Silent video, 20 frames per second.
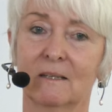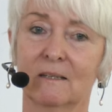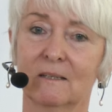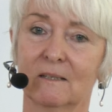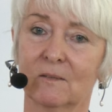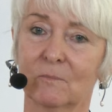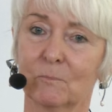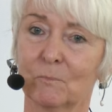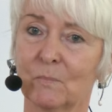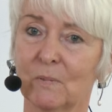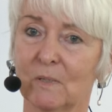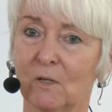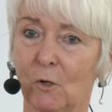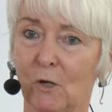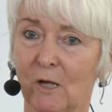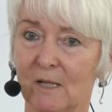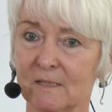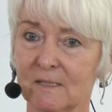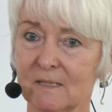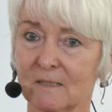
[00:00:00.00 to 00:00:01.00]
Ich bin auch
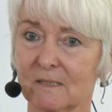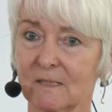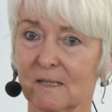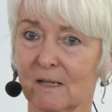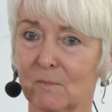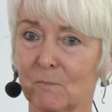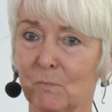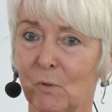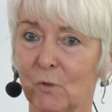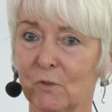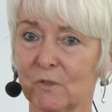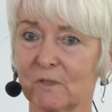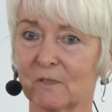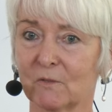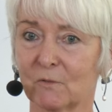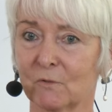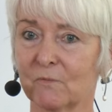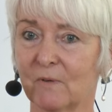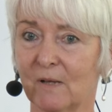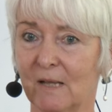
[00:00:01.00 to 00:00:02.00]
Einzeltherapeutin
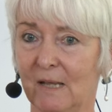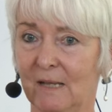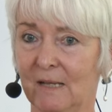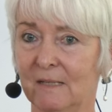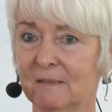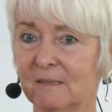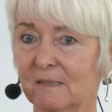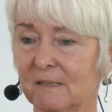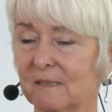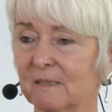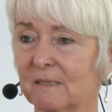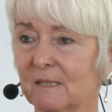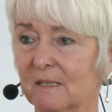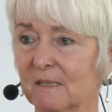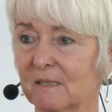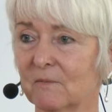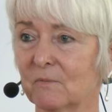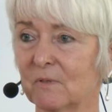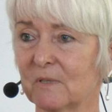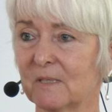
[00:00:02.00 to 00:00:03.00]
und war ähnlich
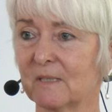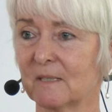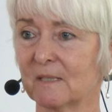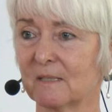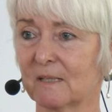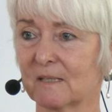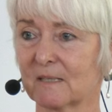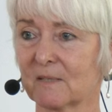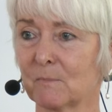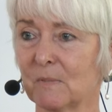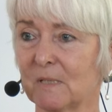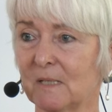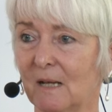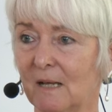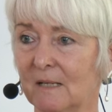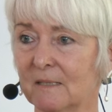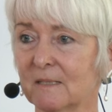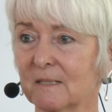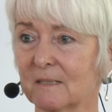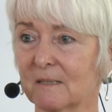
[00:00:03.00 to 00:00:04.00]
identifiziert erst mit der
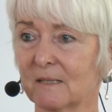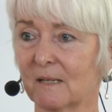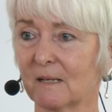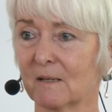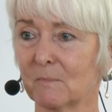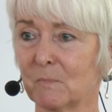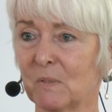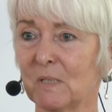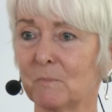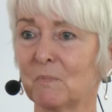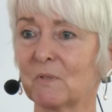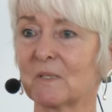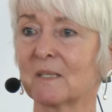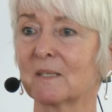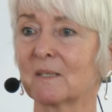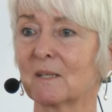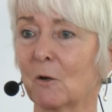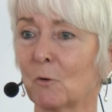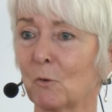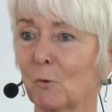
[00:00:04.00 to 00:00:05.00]
Einzeltherapie, bis
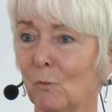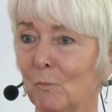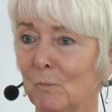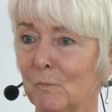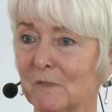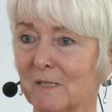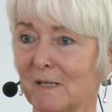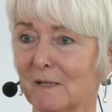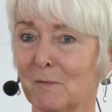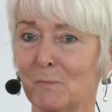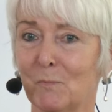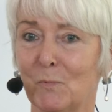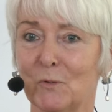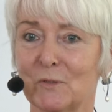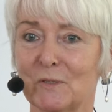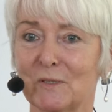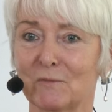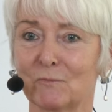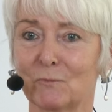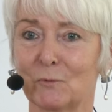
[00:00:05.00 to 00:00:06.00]
ich auch
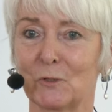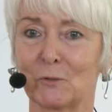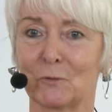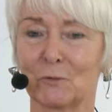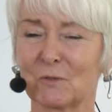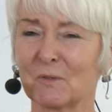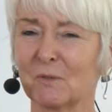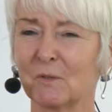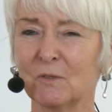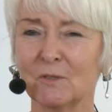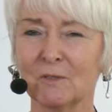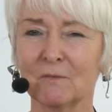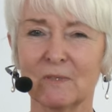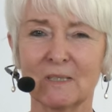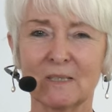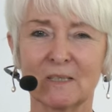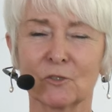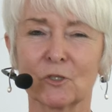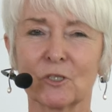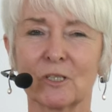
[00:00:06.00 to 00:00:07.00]
Gruppentherapeutin wurde. Und so
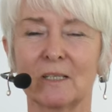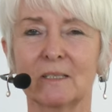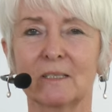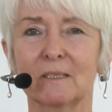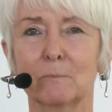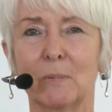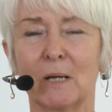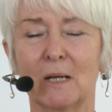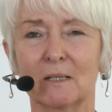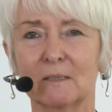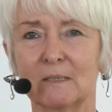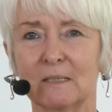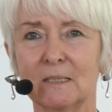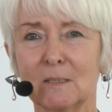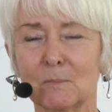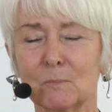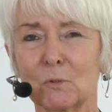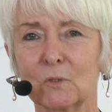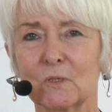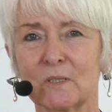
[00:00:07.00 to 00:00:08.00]
irgendwie entstand ein
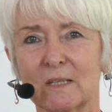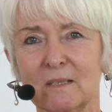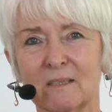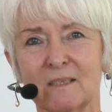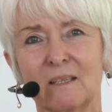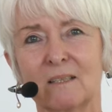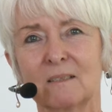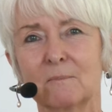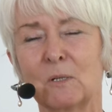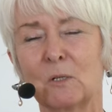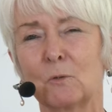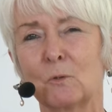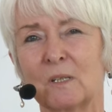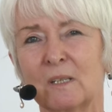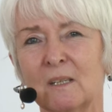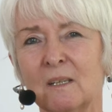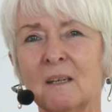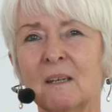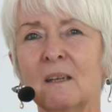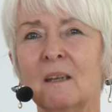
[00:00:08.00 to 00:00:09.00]
paralleler Prozess, dachte mir,
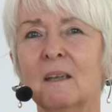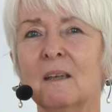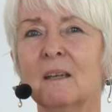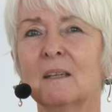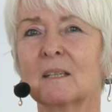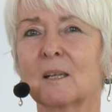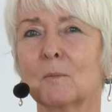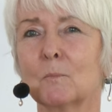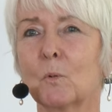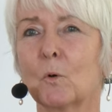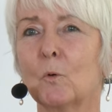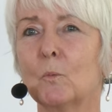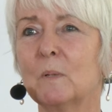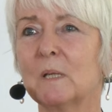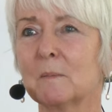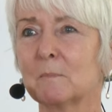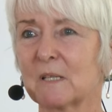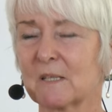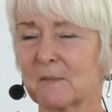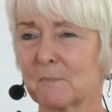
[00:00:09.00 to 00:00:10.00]
okay, dann
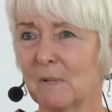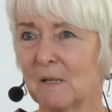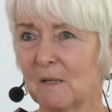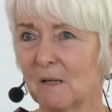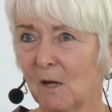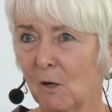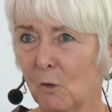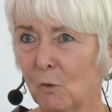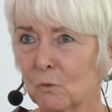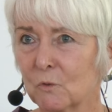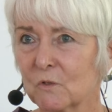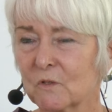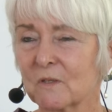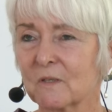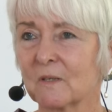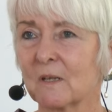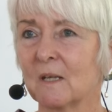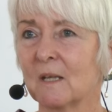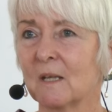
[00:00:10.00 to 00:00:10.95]
probieren wir es mal aus